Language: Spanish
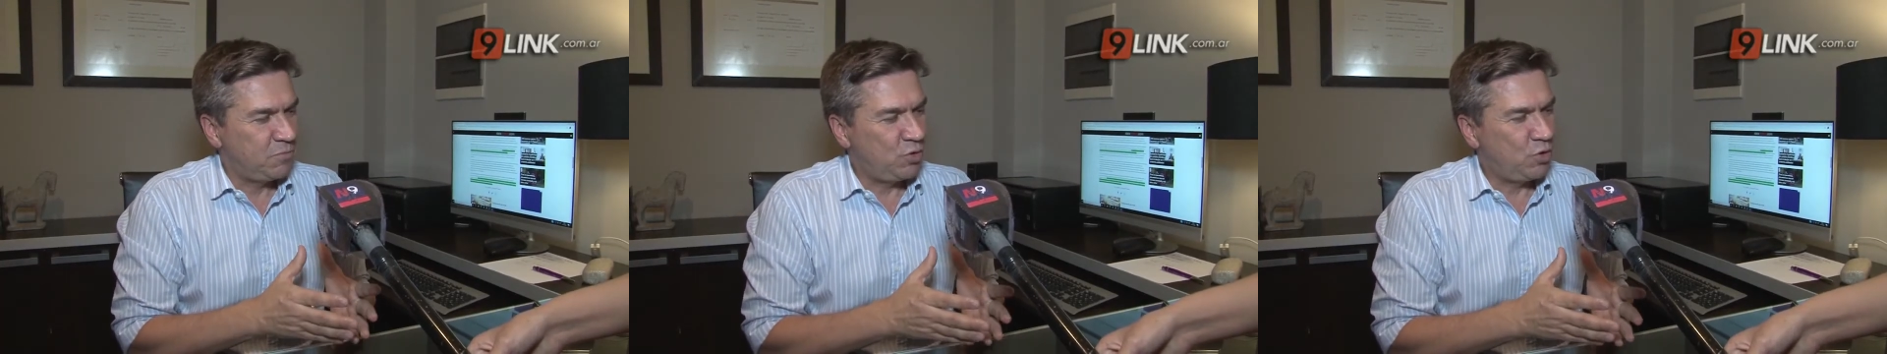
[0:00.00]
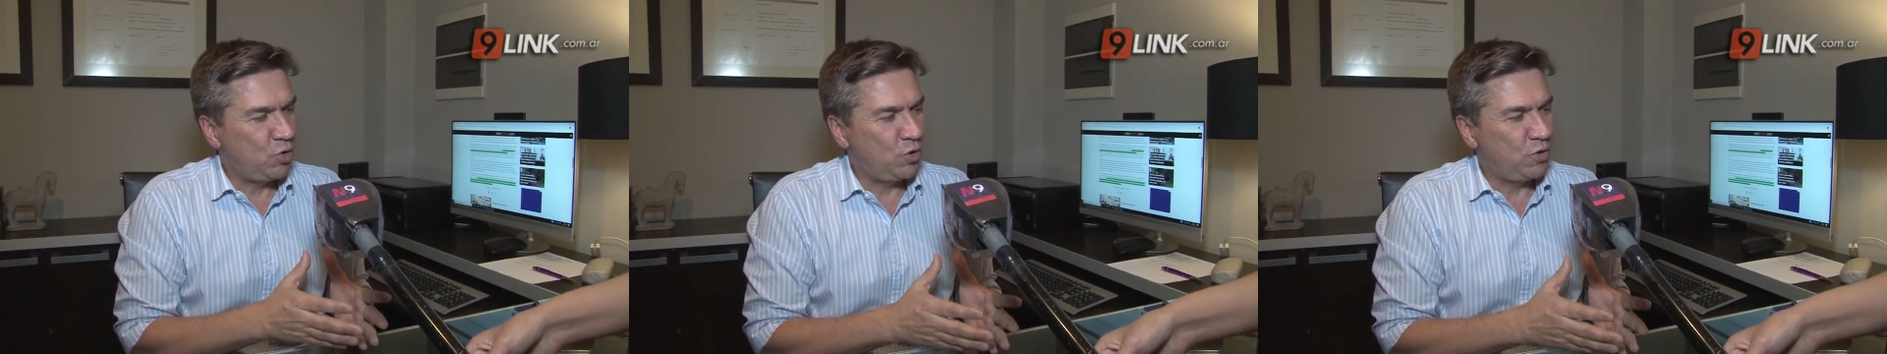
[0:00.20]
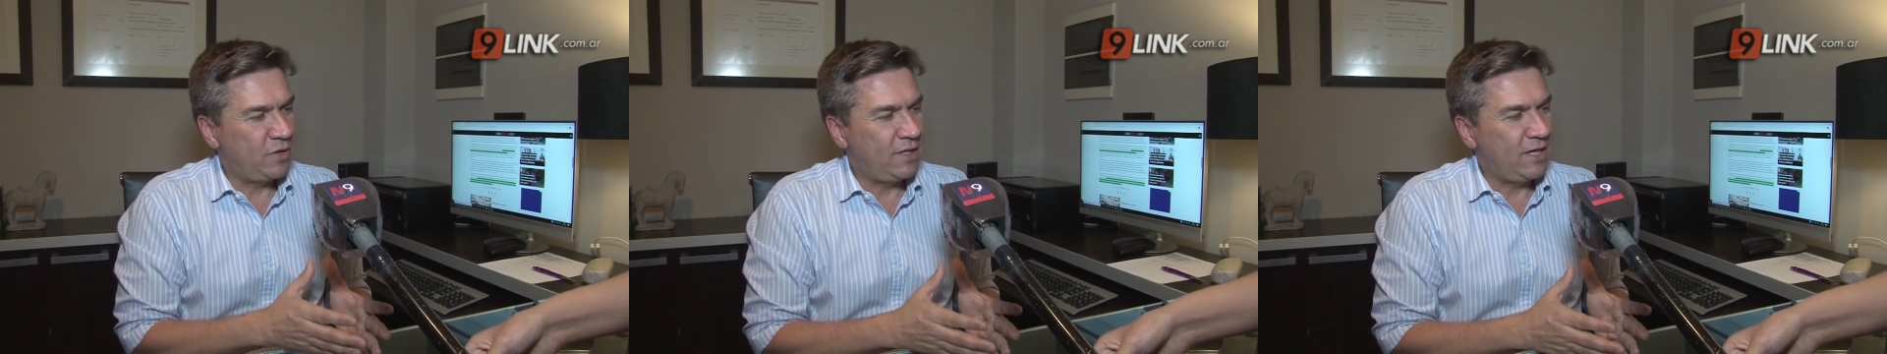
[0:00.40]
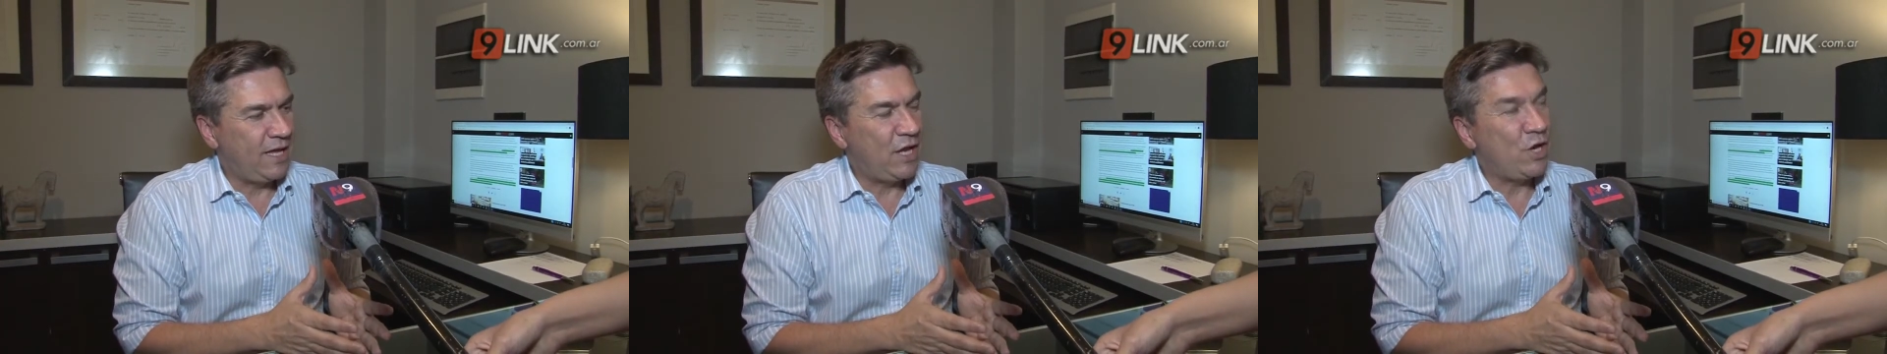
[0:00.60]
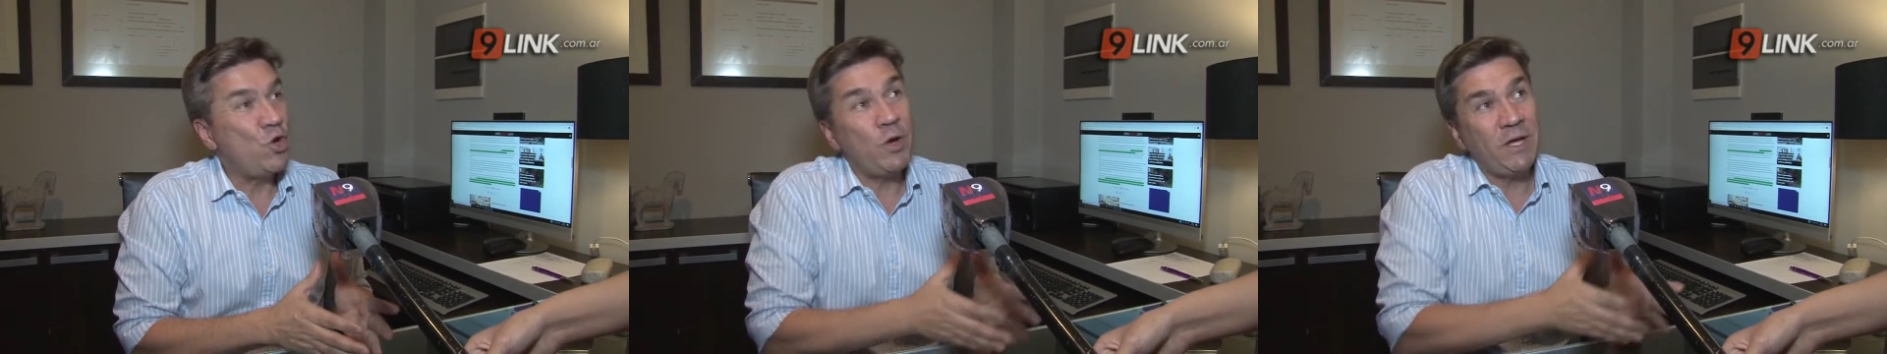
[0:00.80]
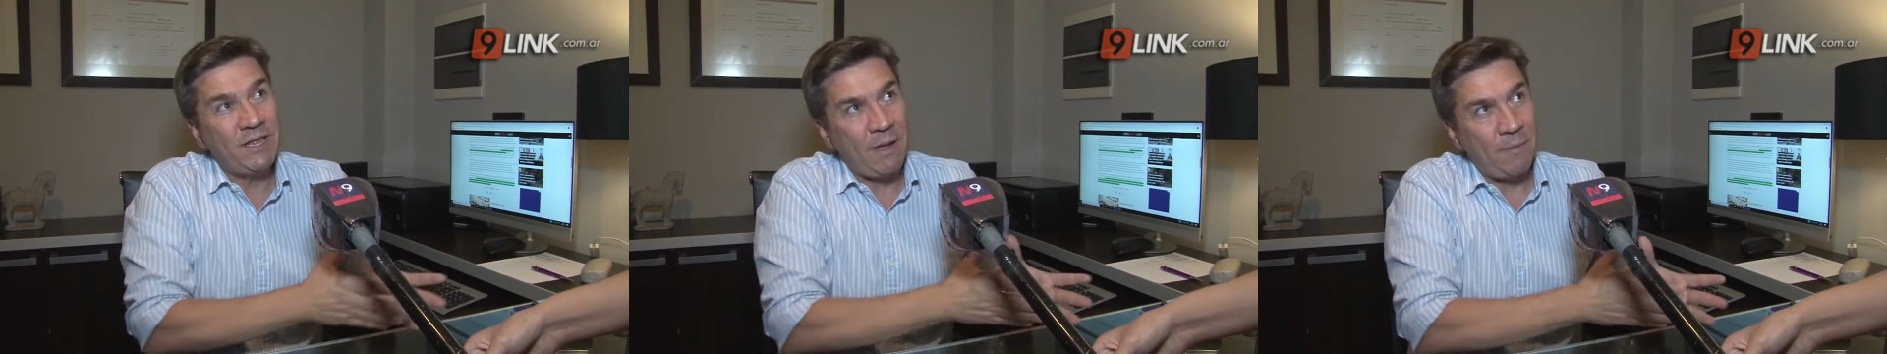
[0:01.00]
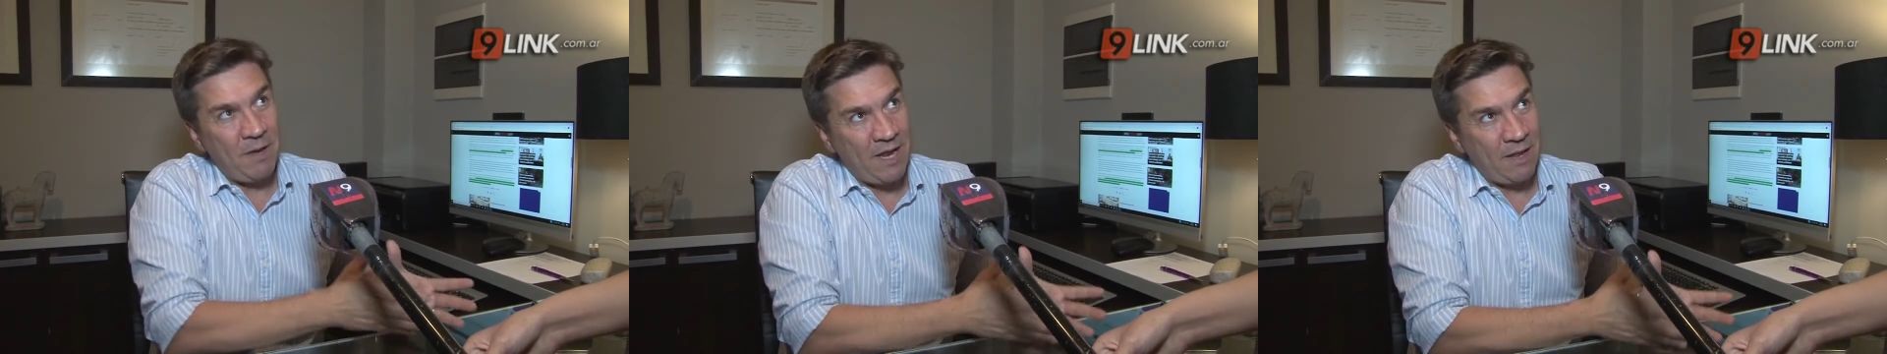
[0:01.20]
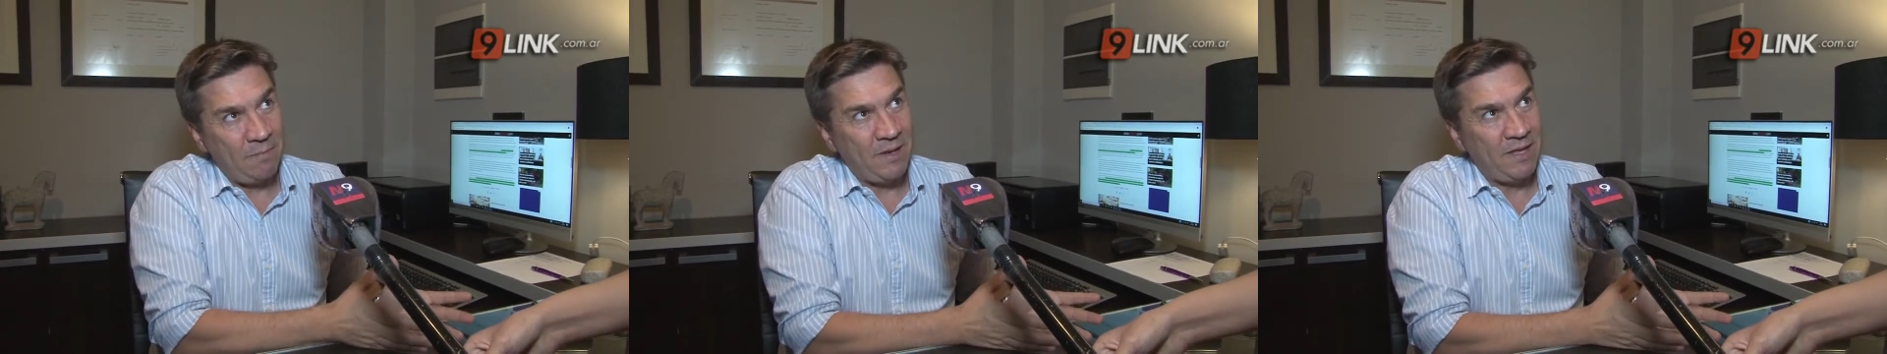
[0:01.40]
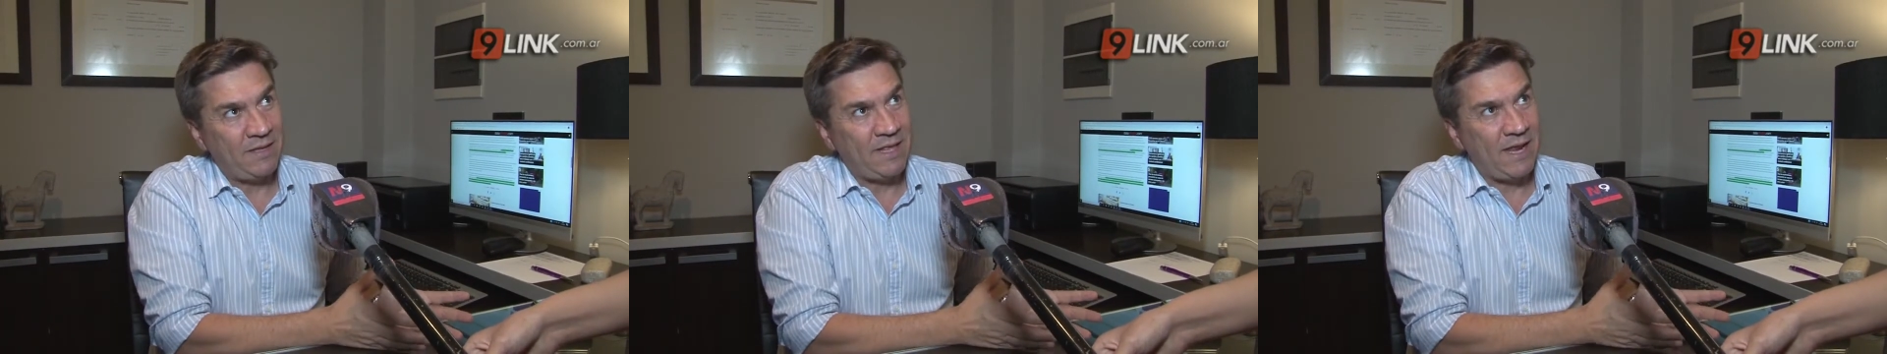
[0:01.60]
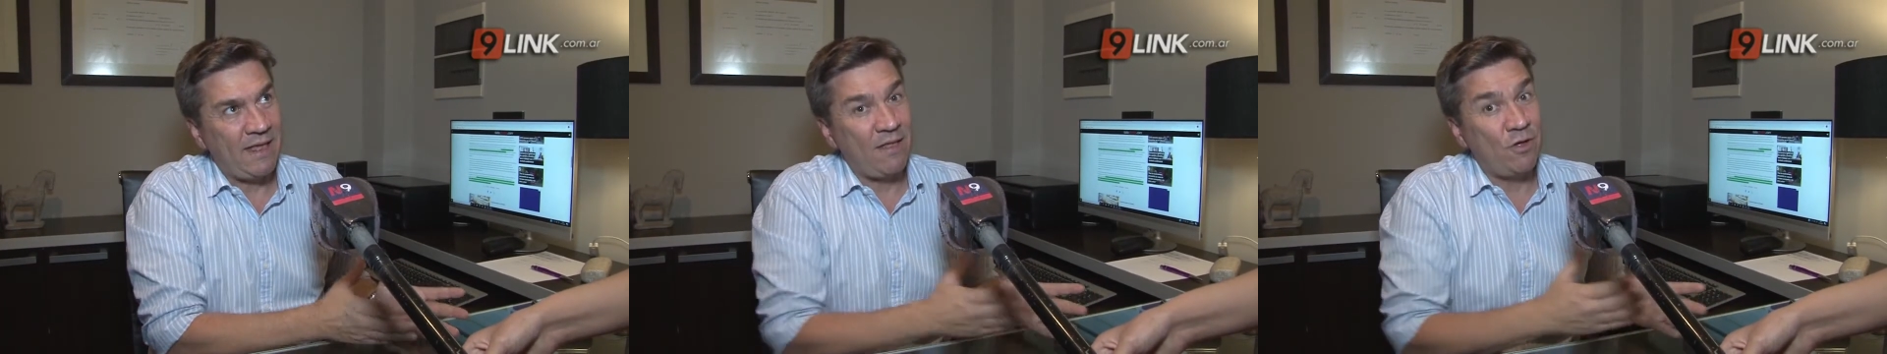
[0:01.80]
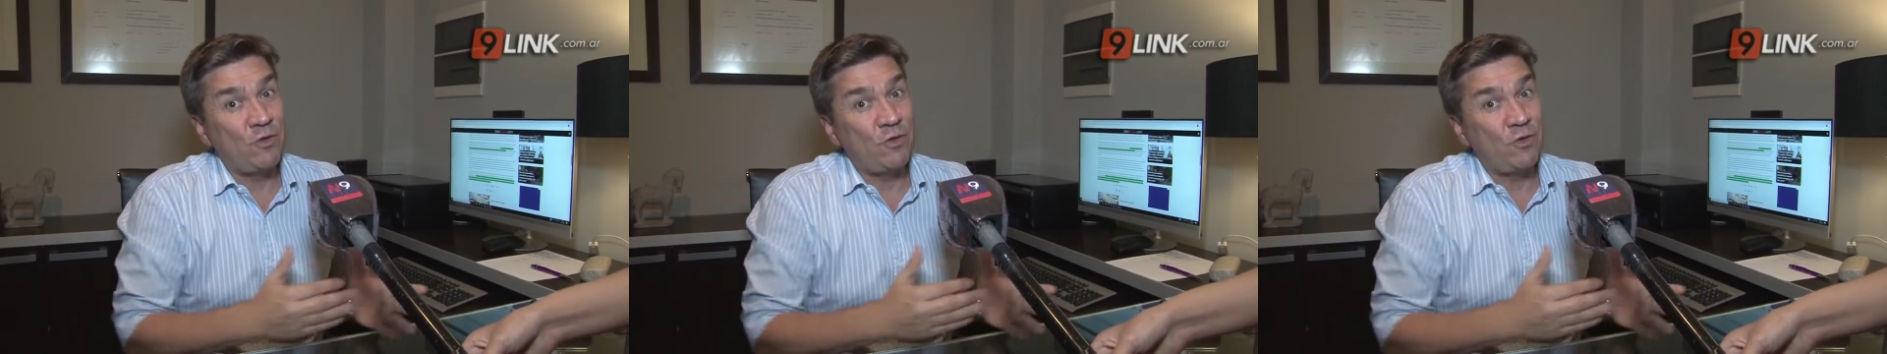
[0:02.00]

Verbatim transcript: donde no está bien administrada,